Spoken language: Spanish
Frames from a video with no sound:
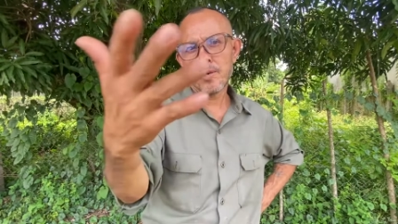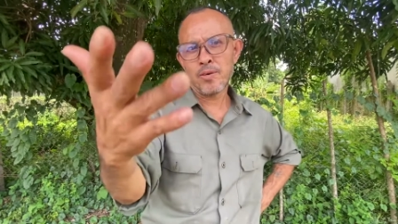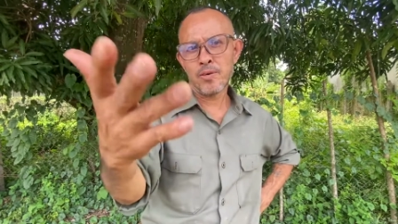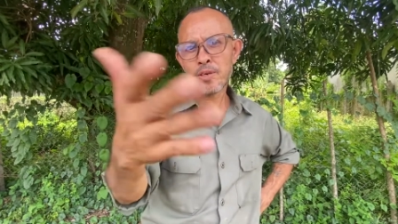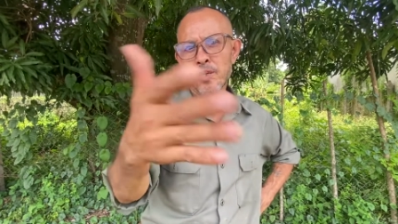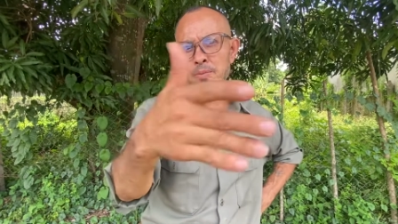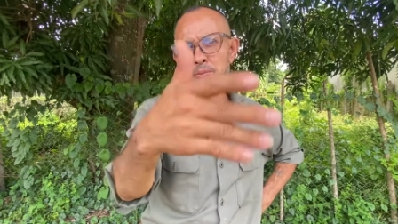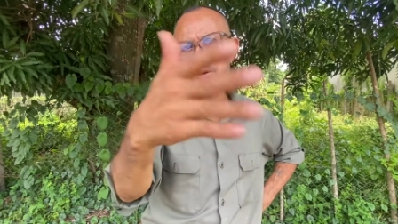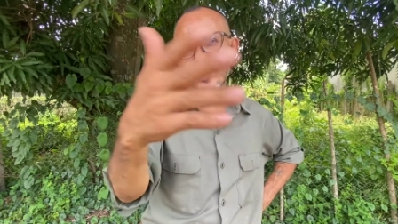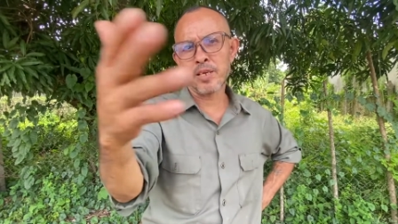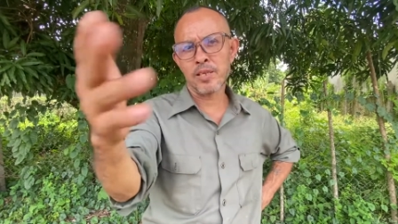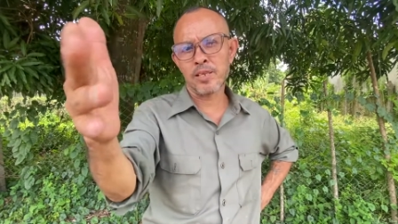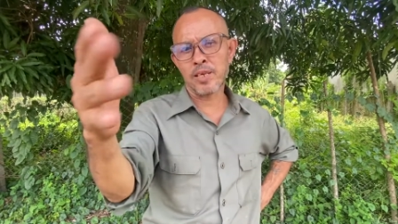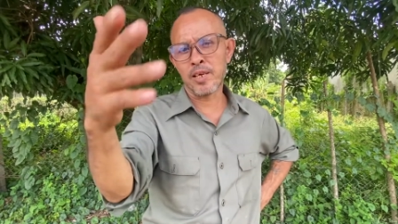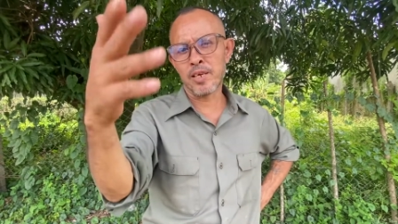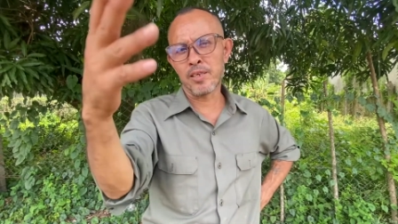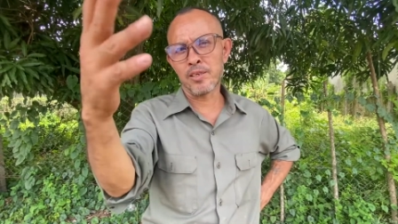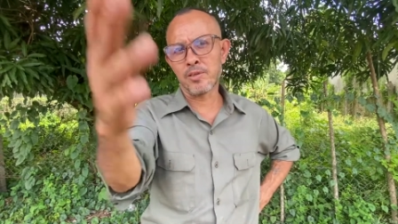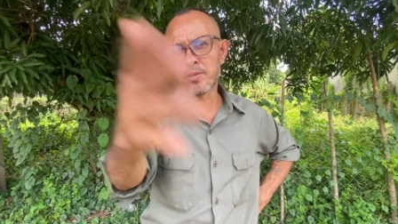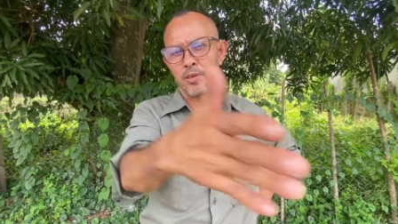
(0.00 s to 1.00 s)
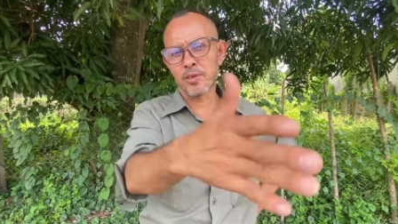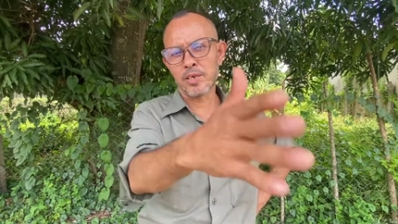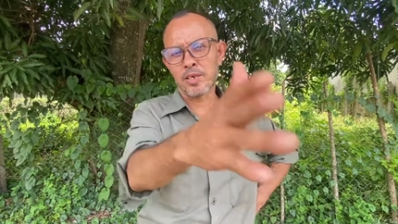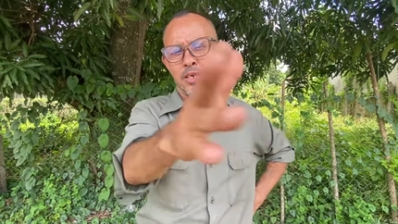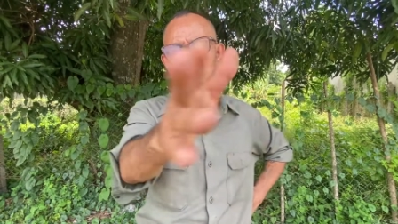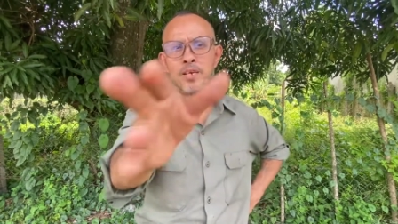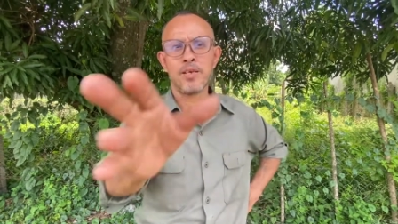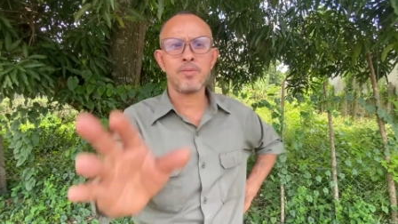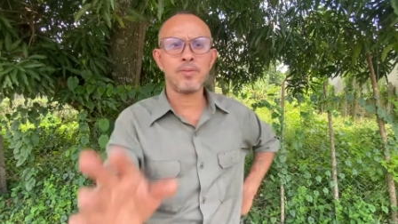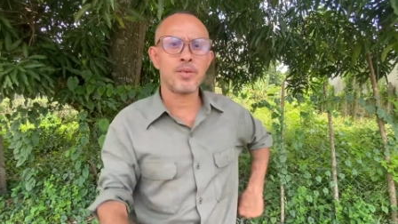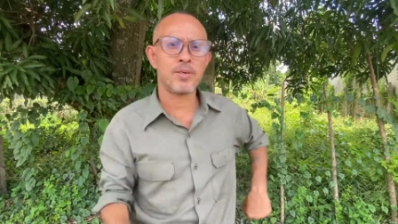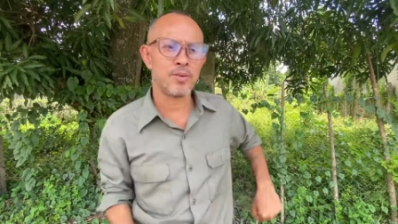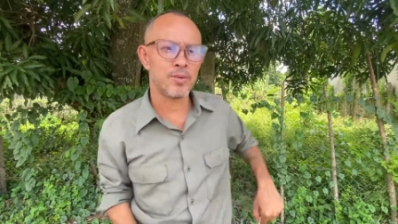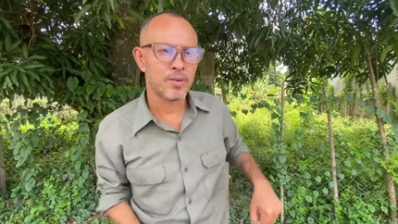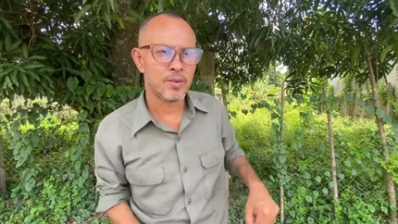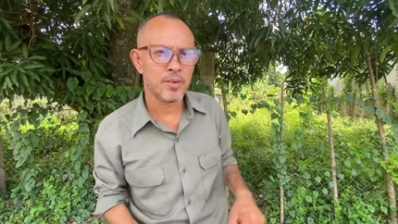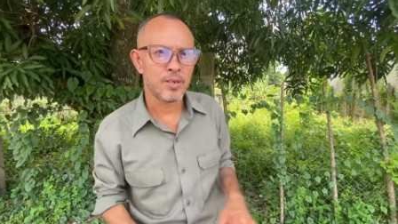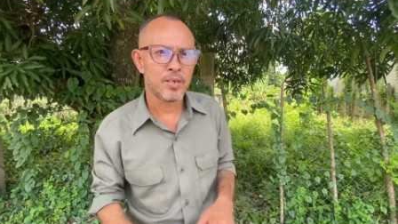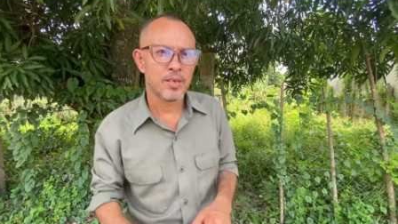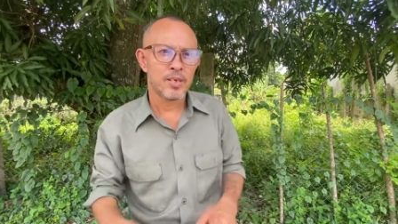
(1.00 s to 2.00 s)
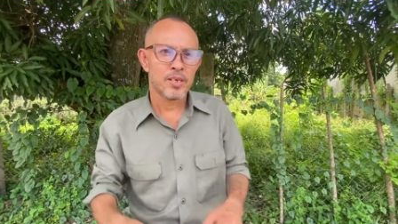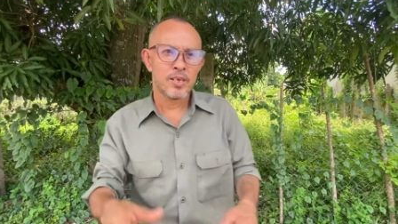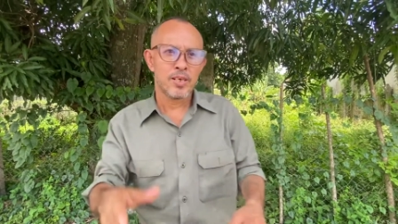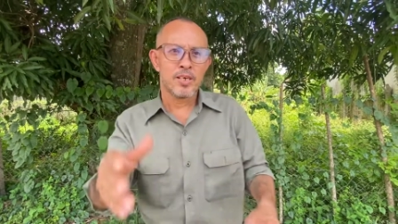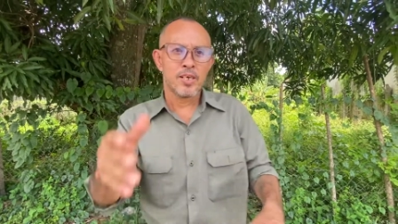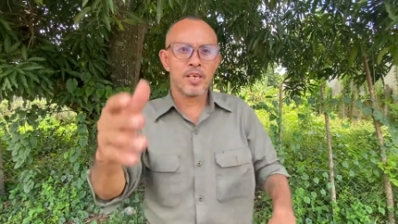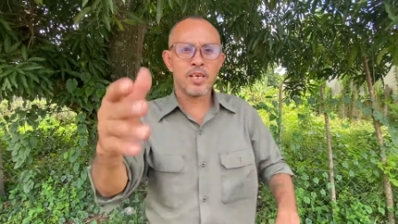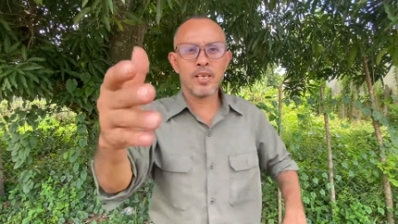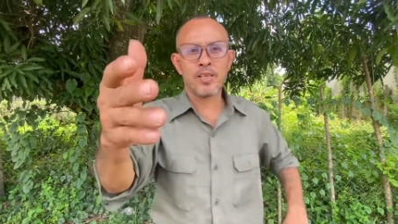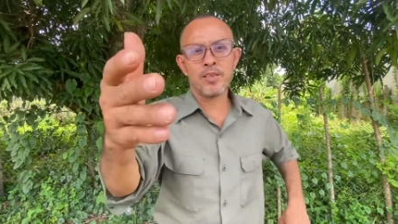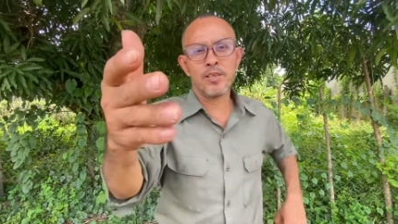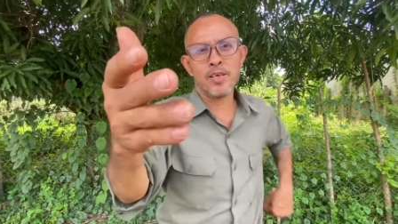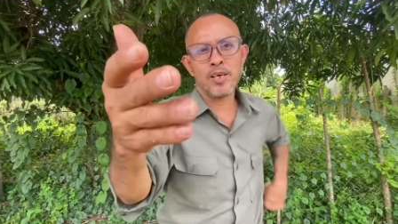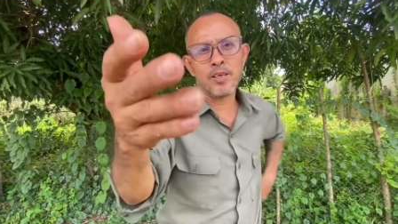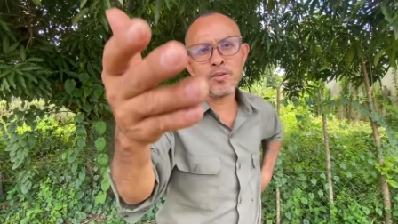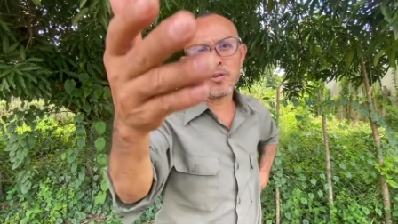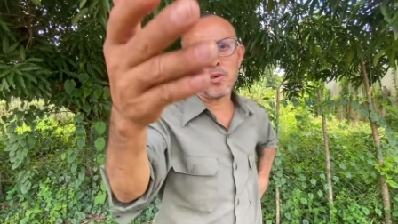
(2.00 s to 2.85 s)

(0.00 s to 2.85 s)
una mujer talentosa que la admiro. El,